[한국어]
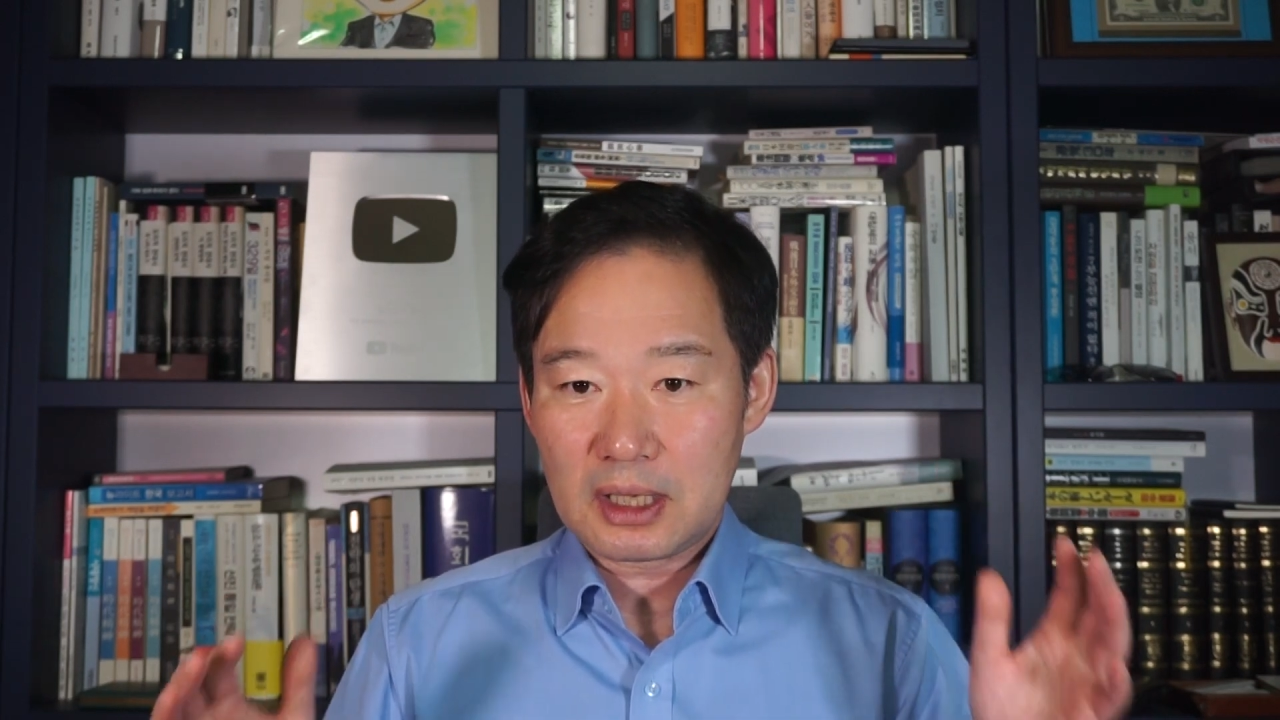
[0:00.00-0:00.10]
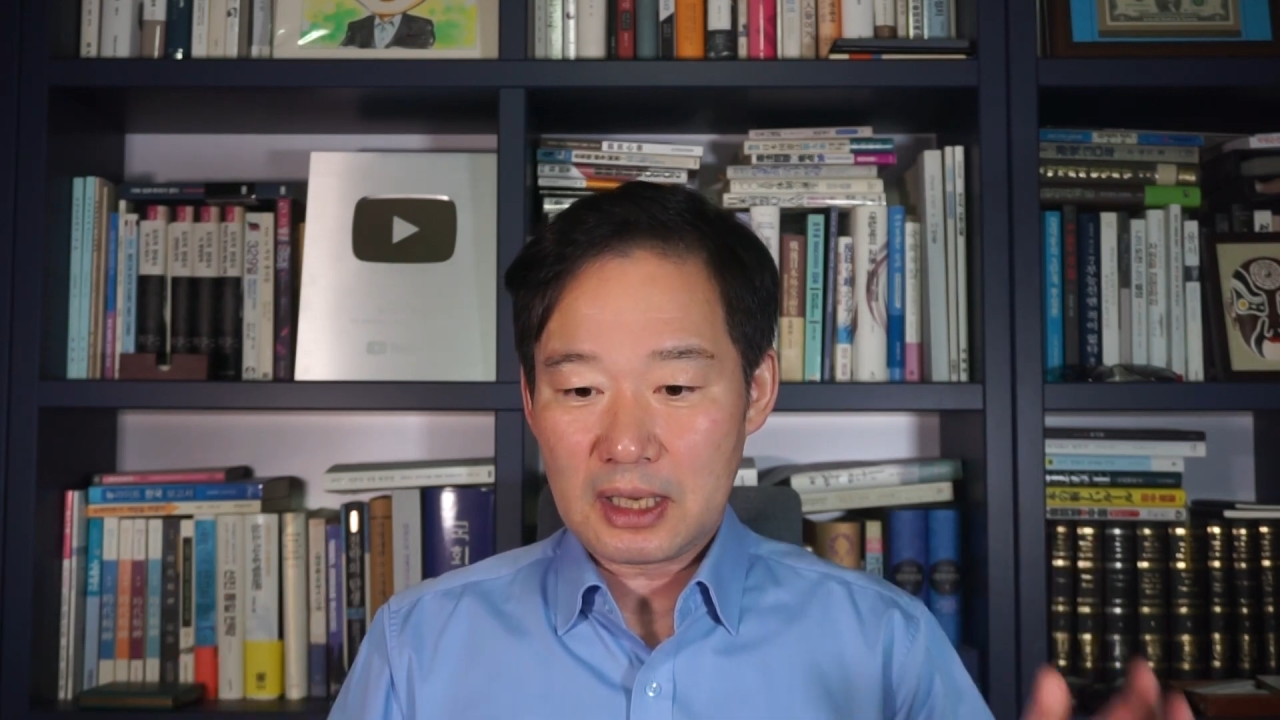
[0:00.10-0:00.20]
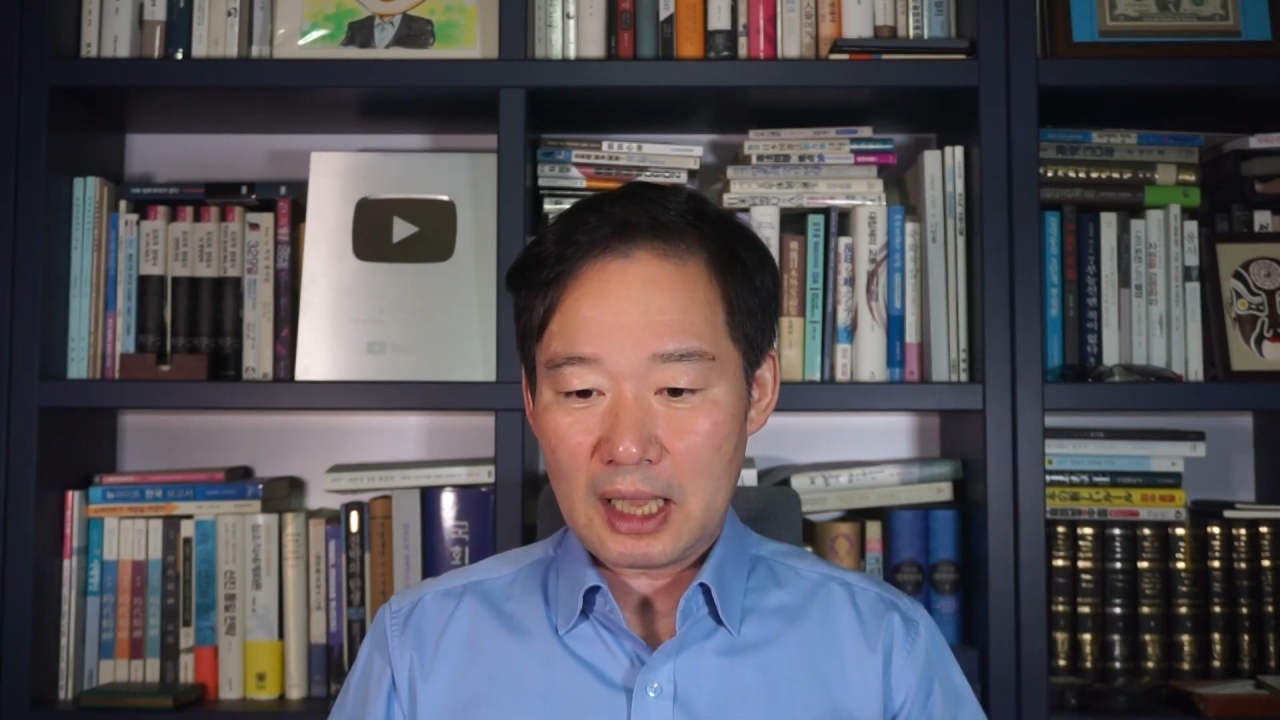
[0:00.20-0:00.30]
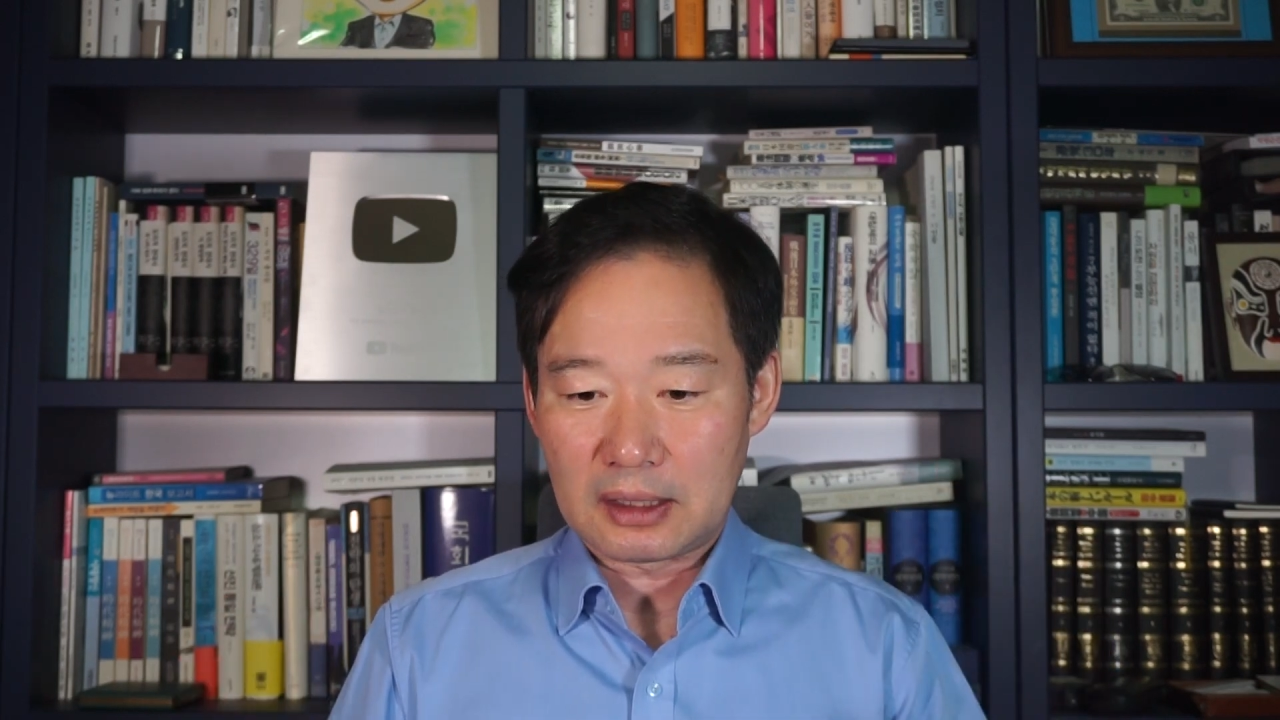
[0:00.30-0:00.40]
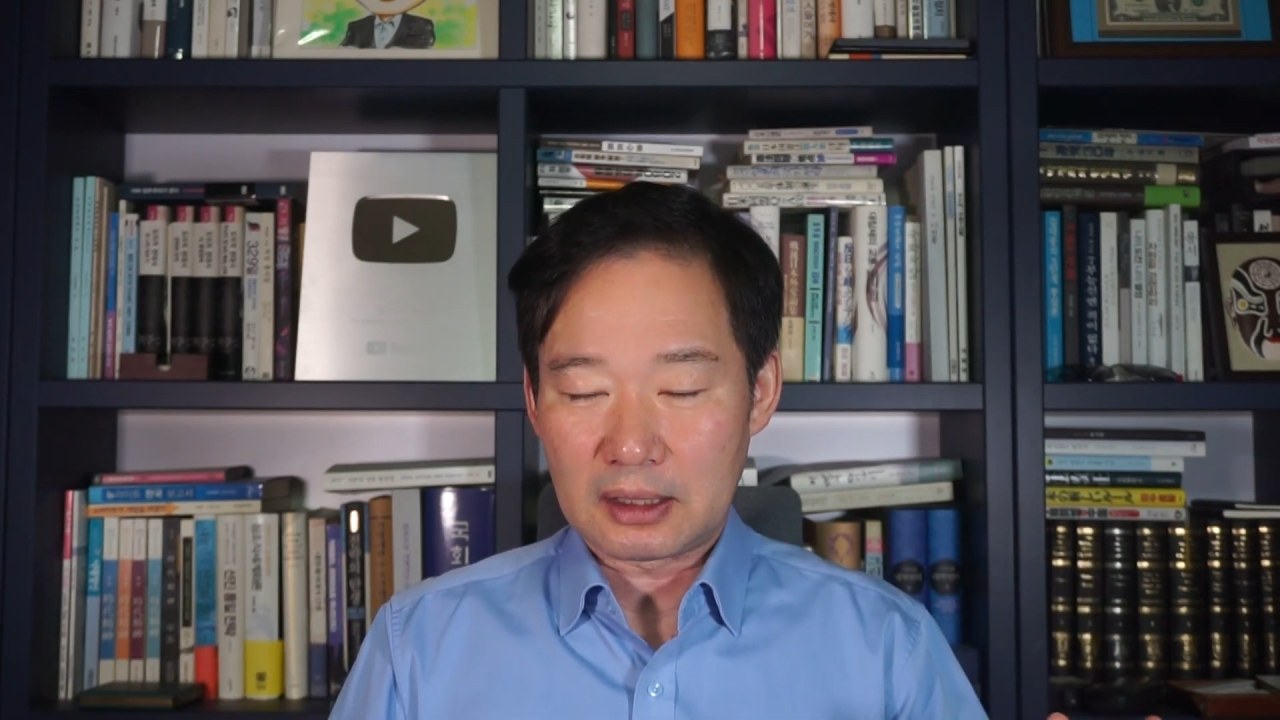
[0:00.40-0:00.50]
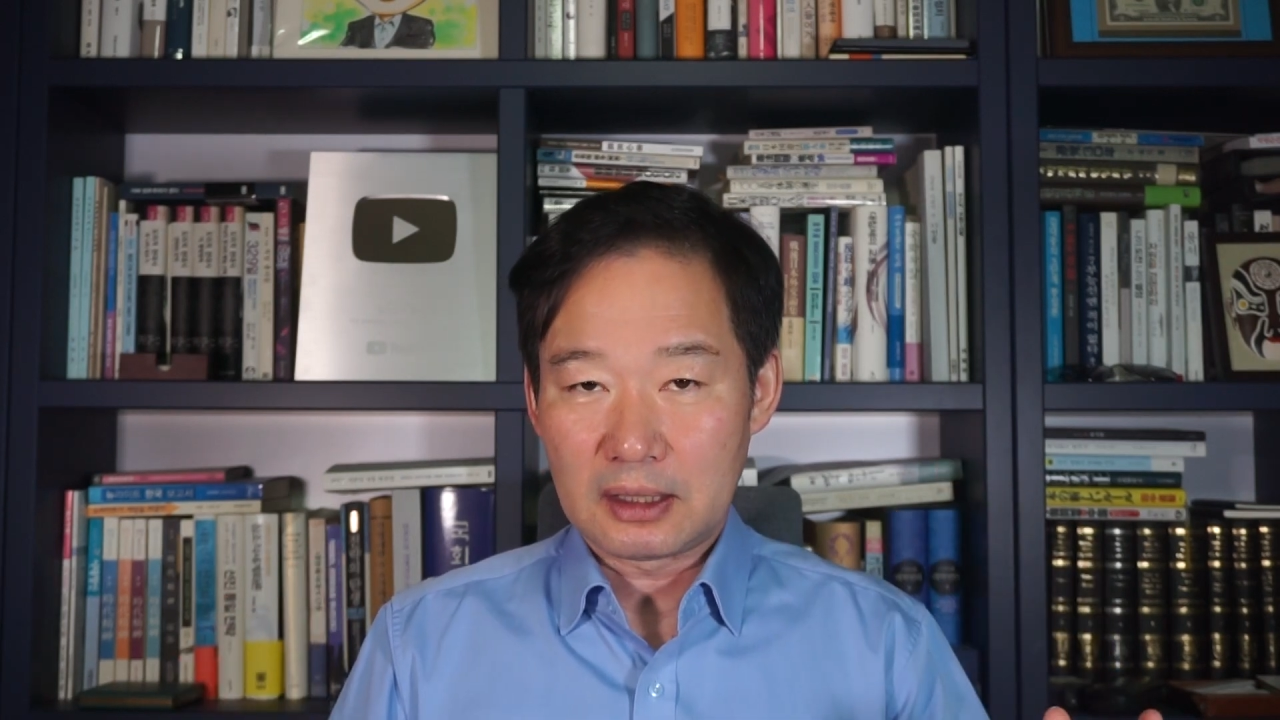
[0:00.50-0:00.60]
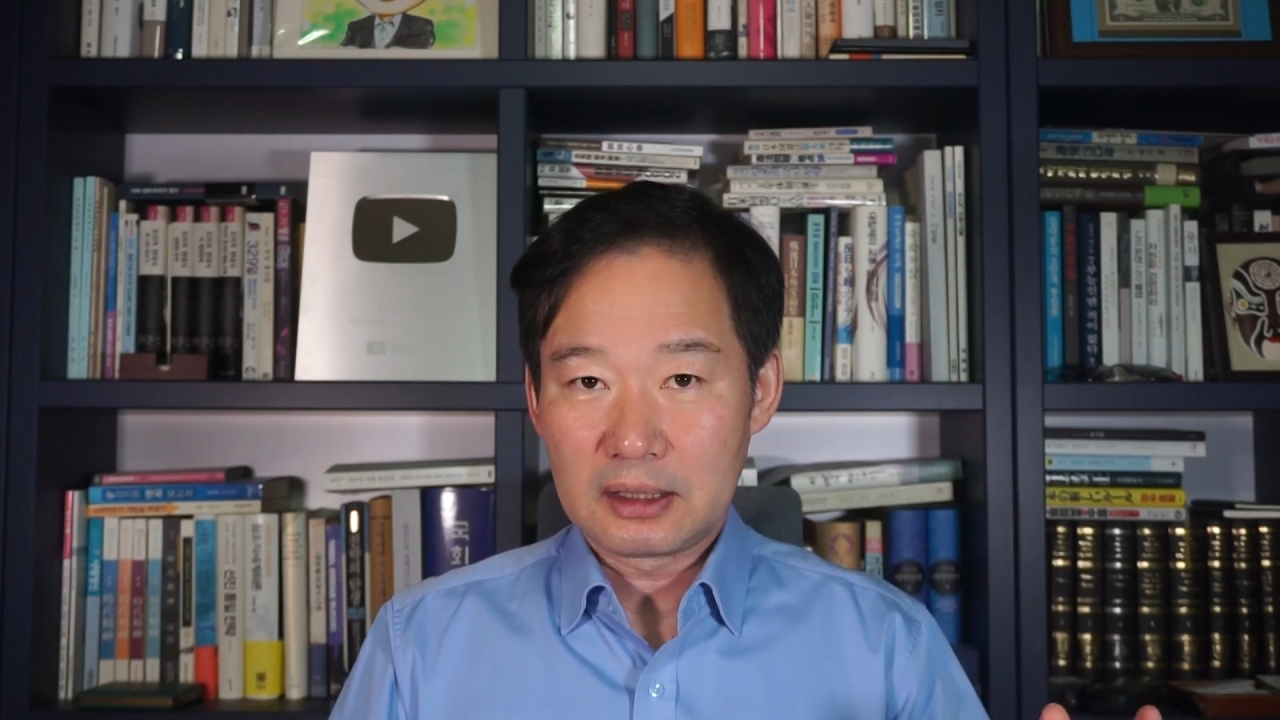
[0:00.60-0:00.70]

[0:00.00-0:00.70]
기간.